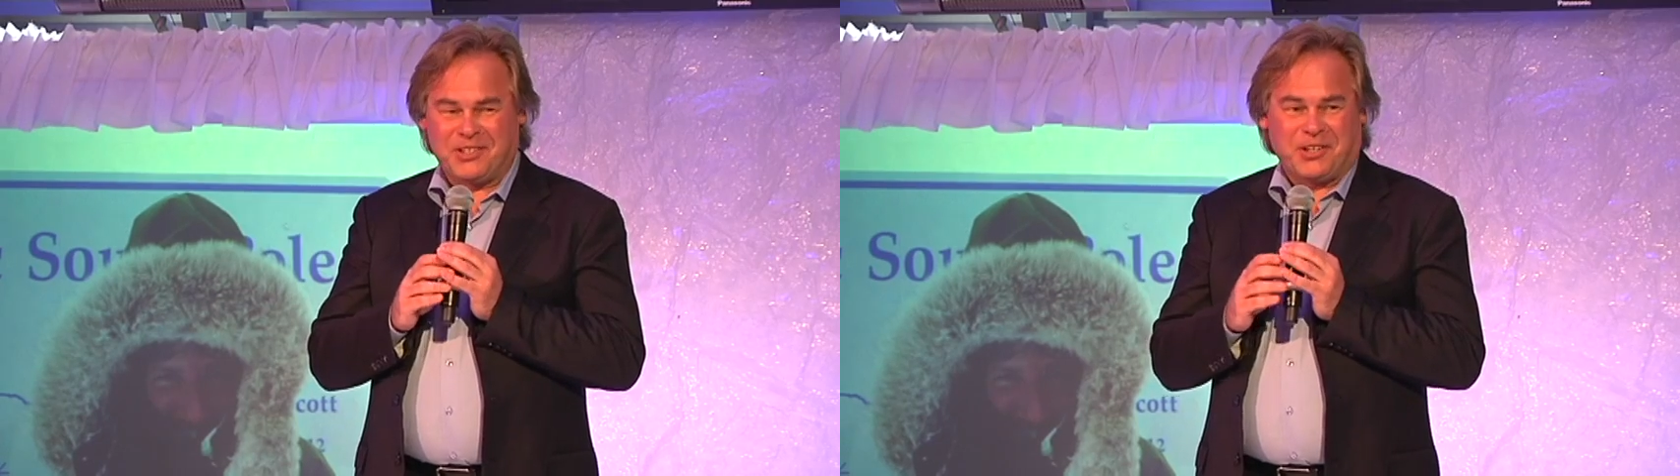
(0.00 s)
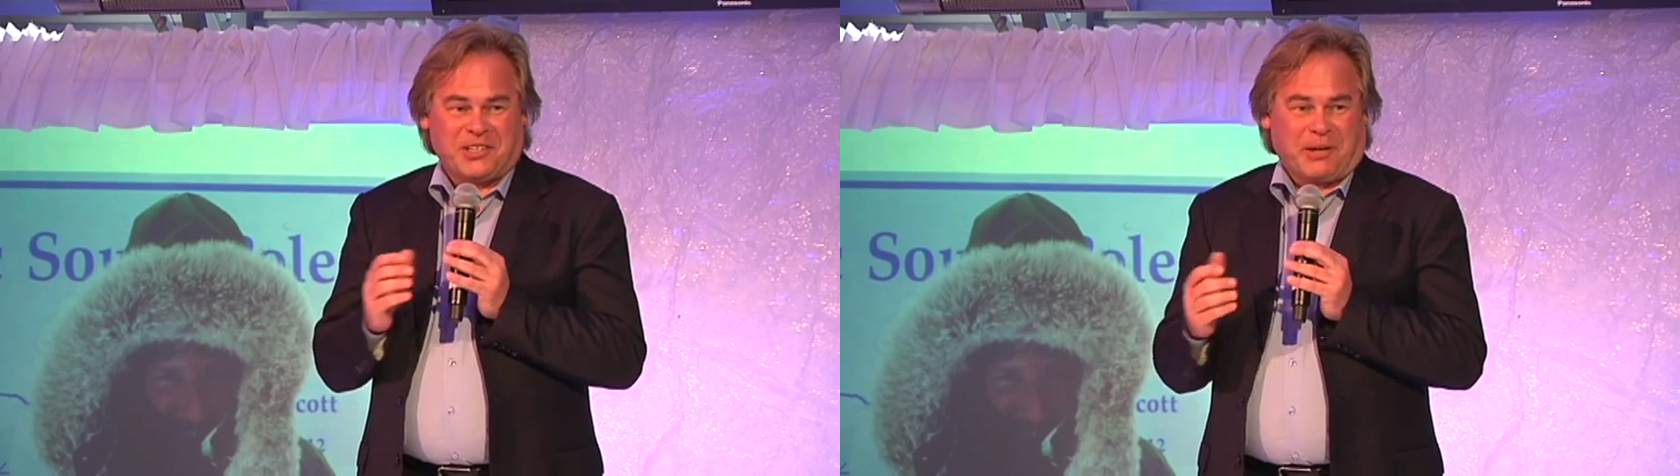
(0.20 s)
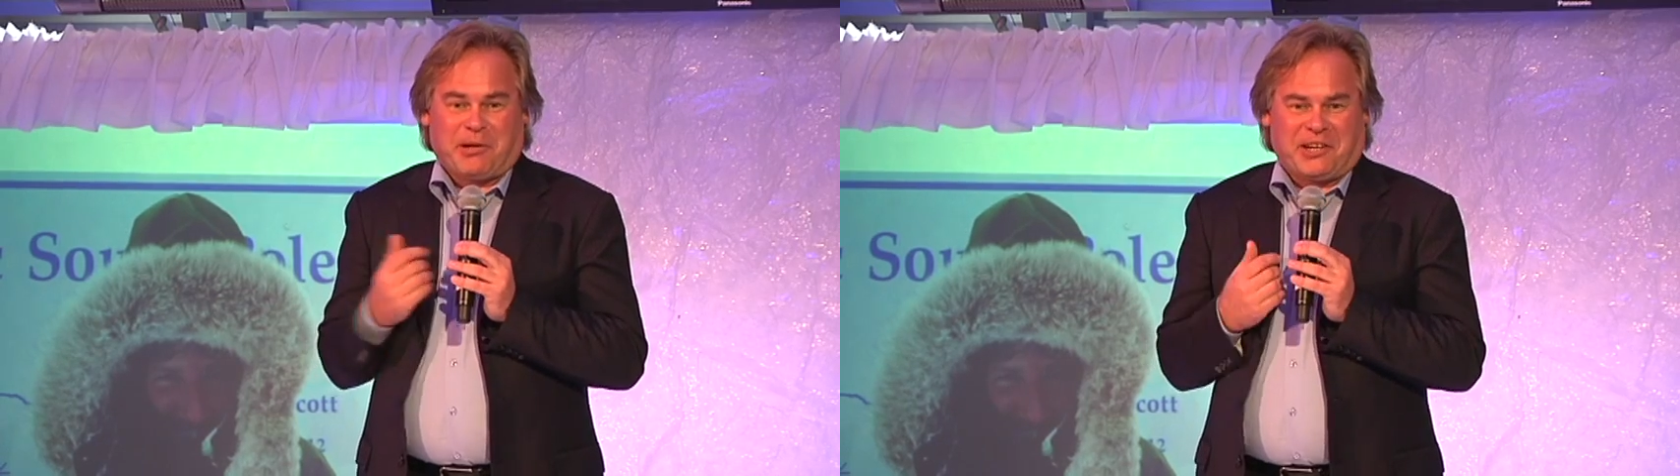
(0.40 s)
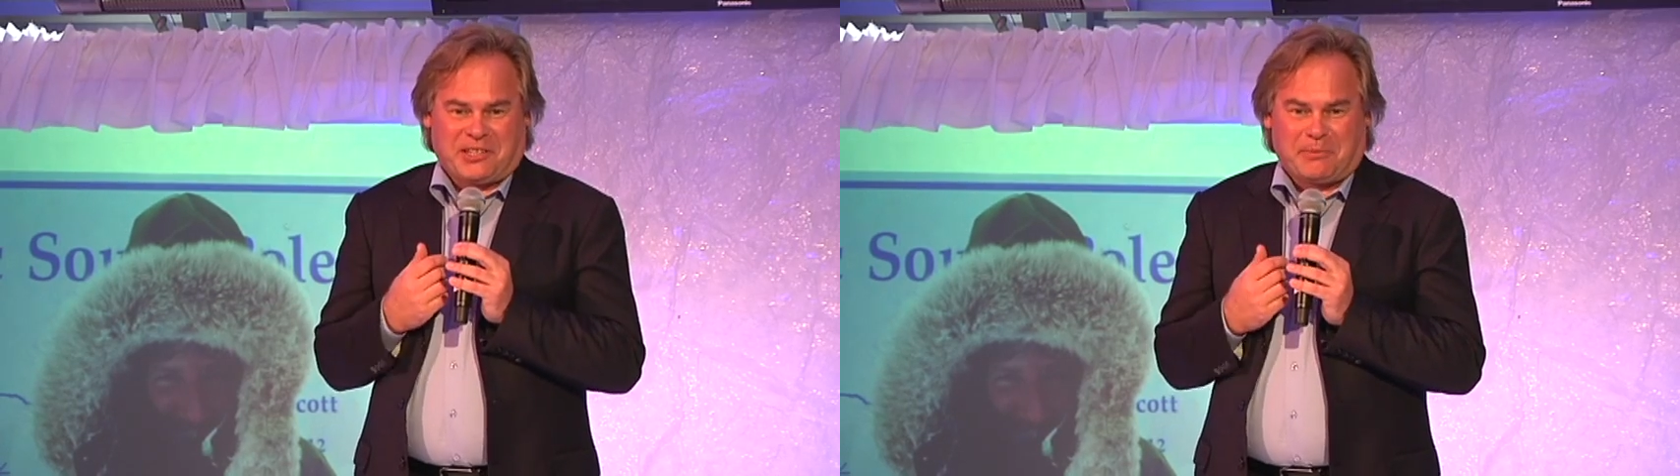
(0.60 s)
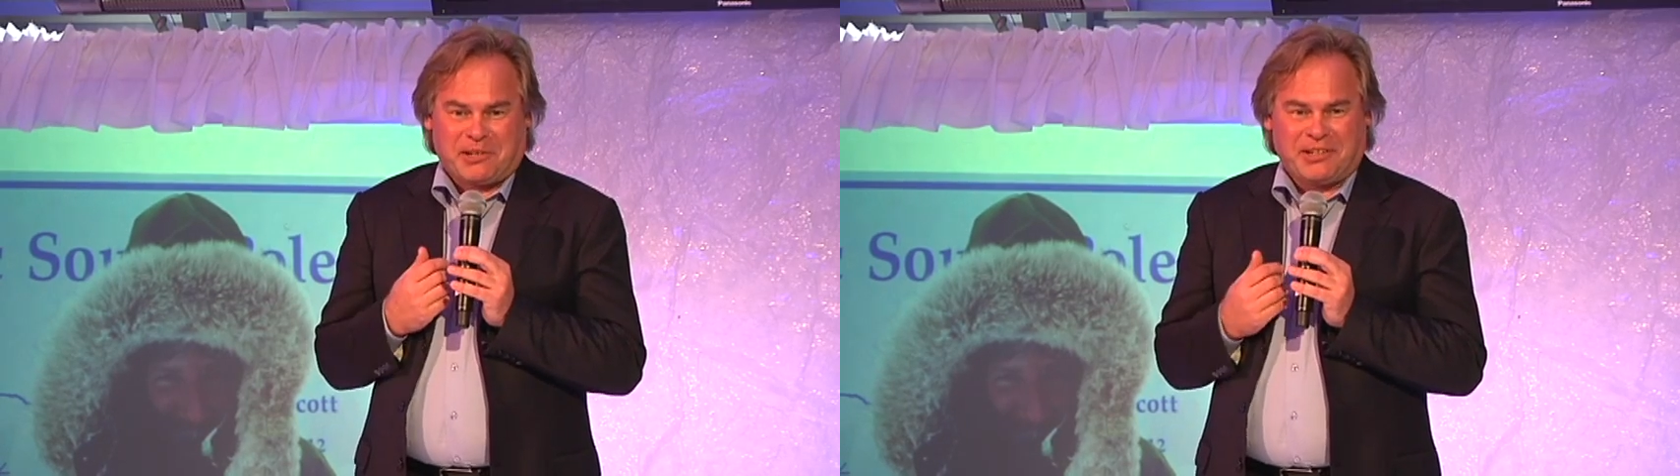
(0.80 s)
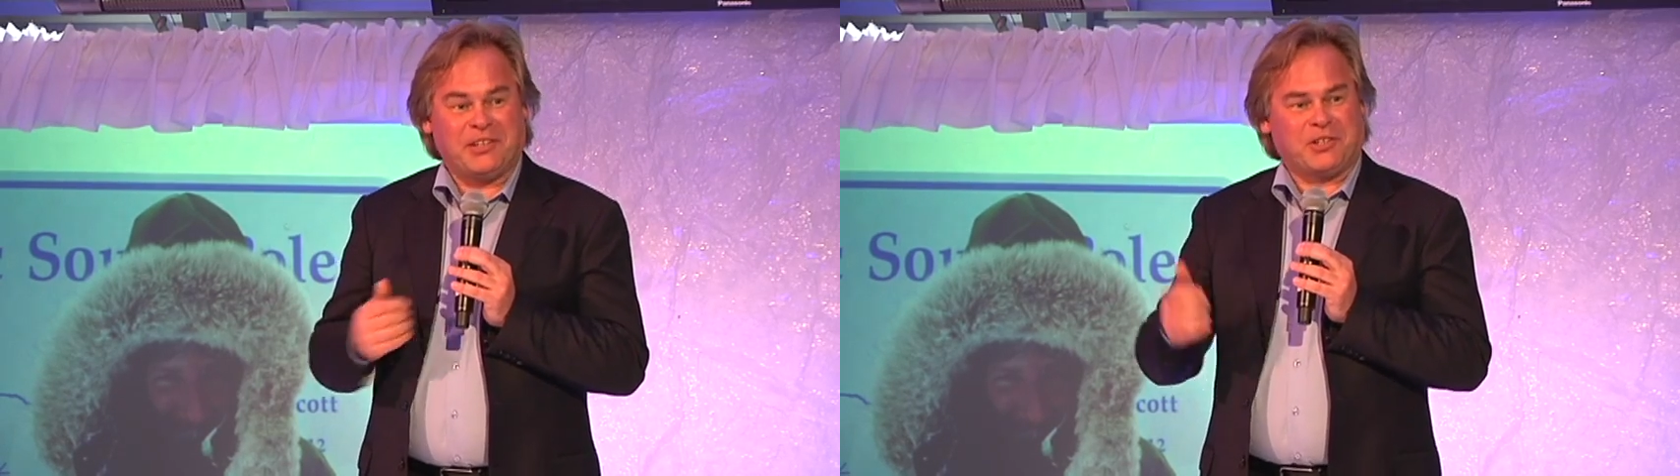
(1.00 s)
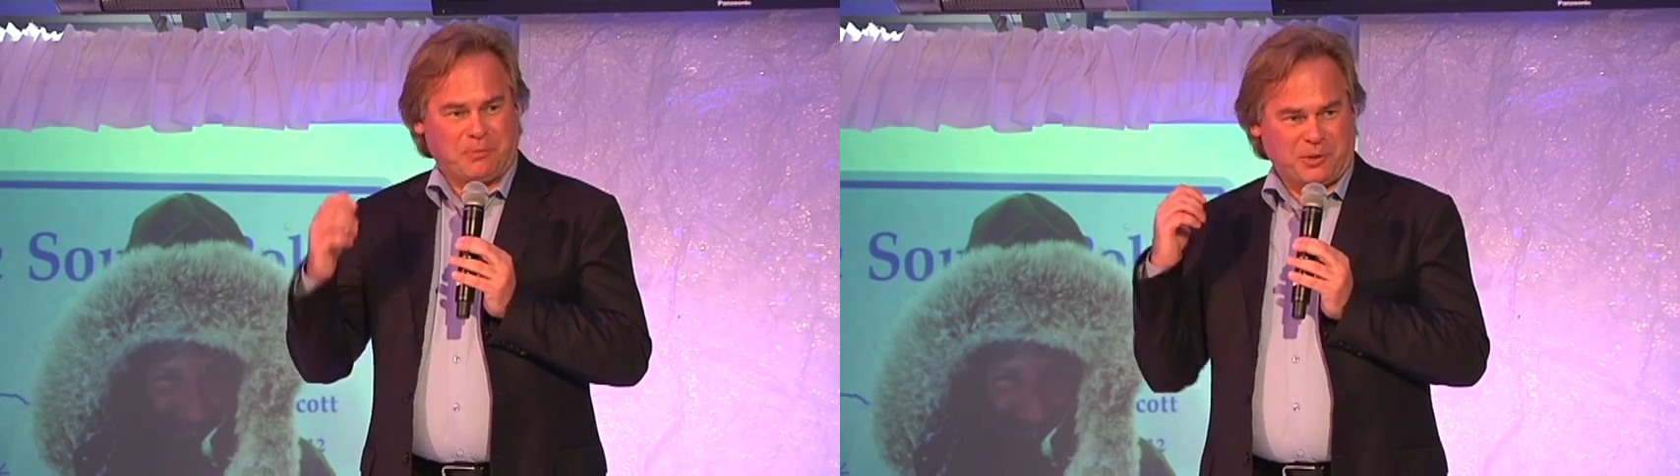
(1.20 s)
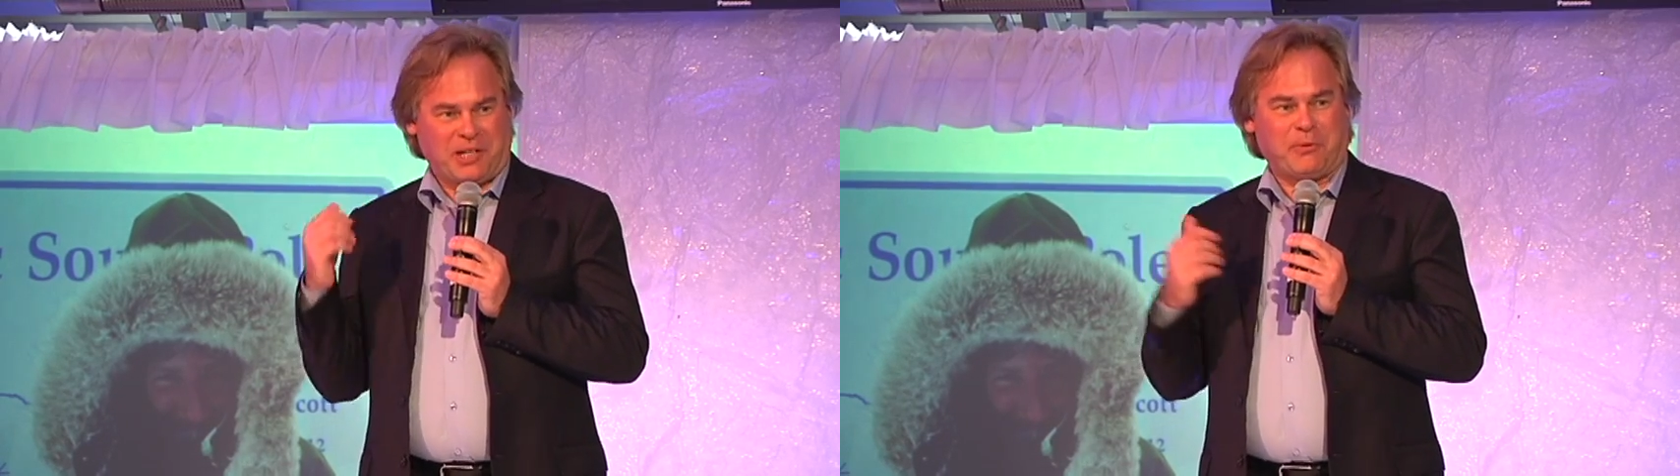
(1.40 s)
Сингапура, была нашим
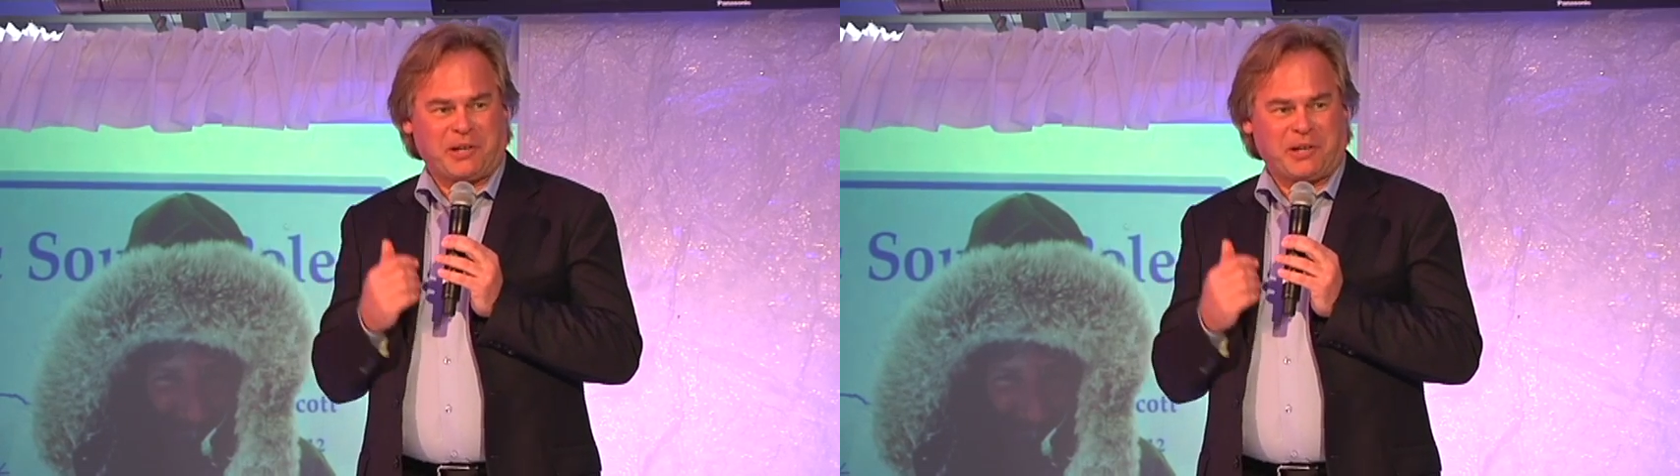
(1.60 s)
клиентом.